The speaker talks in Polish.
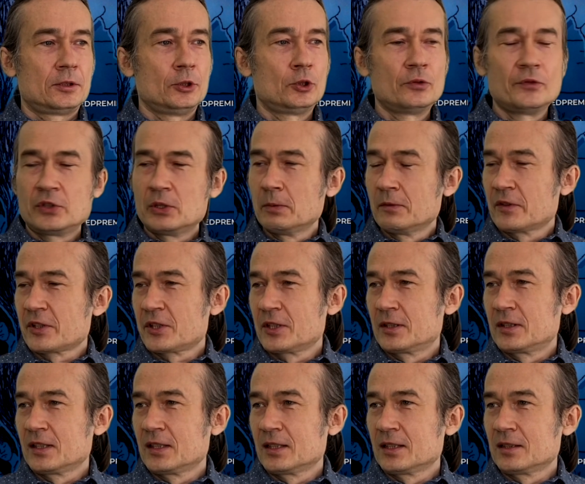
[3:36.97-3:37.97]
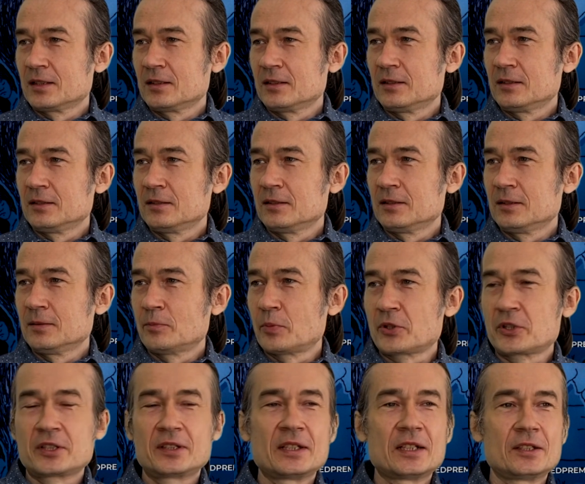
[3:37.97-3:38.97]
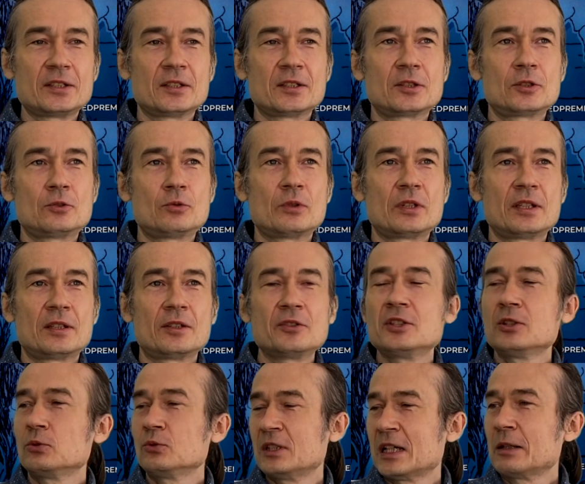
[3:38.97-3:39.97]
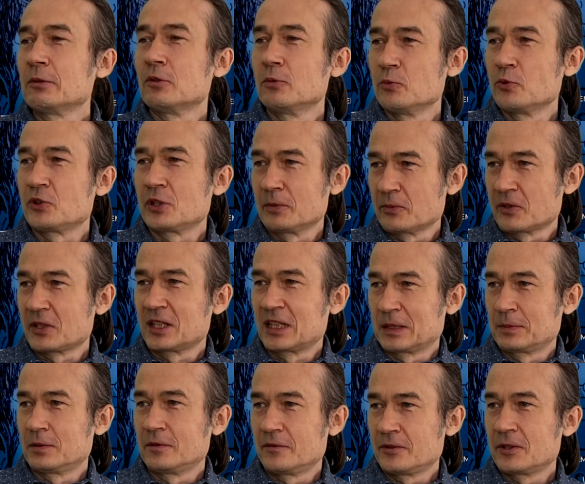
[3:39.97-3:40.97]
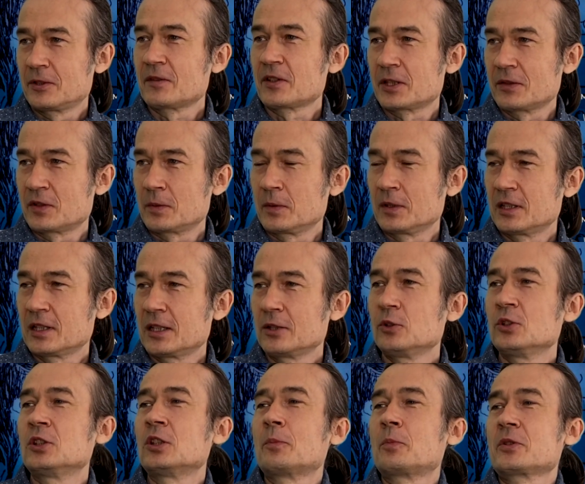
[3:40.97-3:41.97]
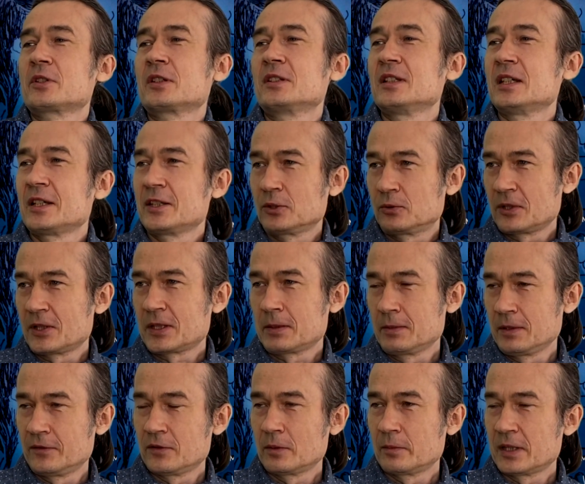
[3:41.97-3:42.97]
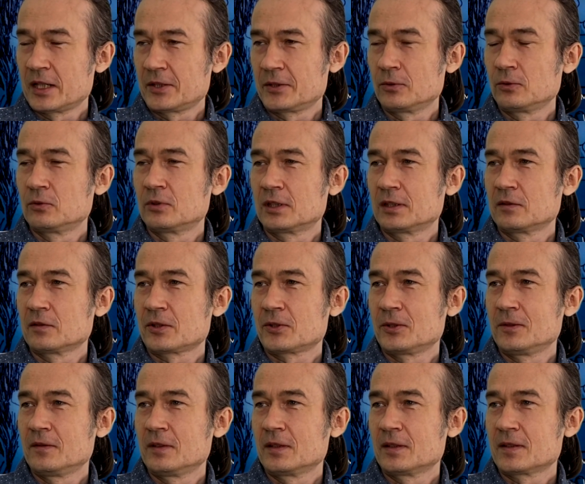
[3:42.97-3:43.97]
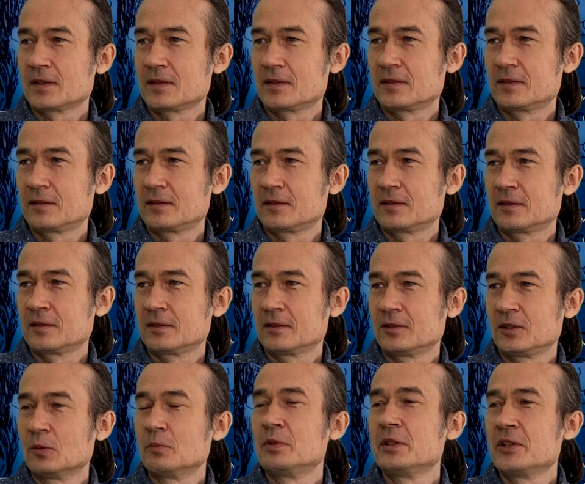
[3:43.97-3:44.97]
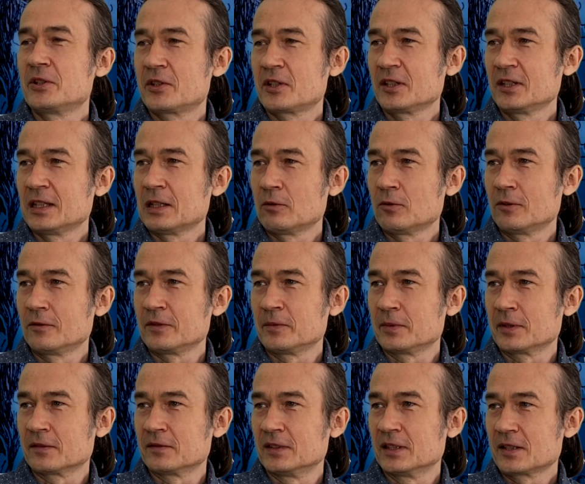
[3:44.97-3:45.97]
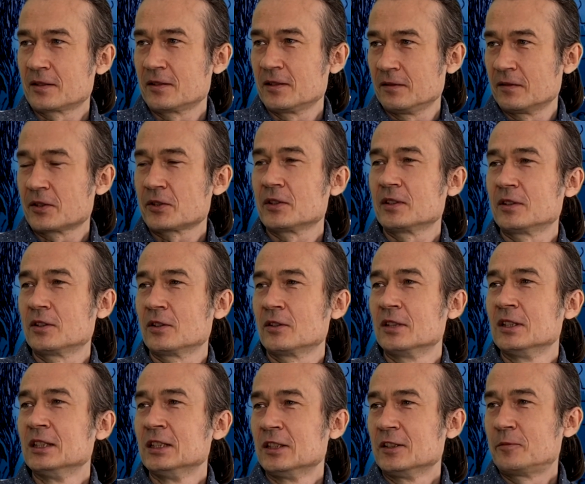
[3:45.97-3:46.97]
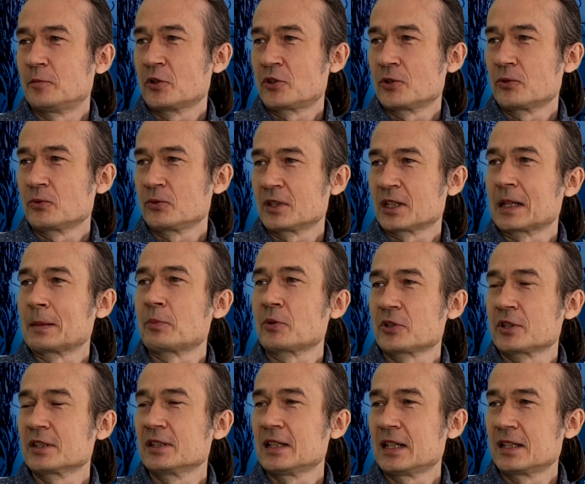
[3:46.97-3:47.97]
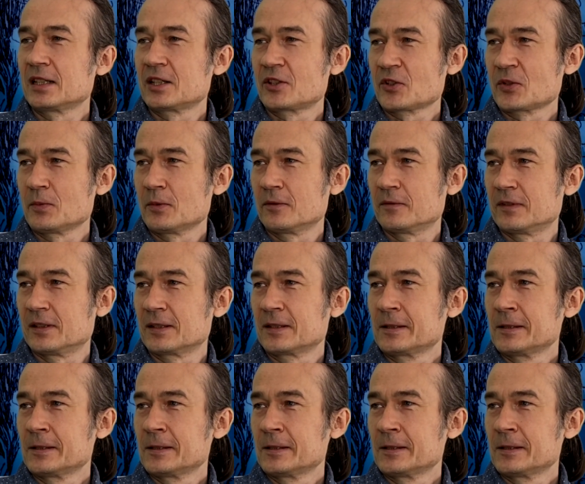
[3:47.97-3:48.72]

I tu widzimy właśnie te y, pożegnanie, które no nie udało mu się, można tak powiedzieć, właśnie w szpitalu i to pożegnanie, które sobie wyobraził, które właściwie jest no, bliższe ideałowi, prawda? Czyli właśnie to w pociągu taka pożegnalna rozmowa.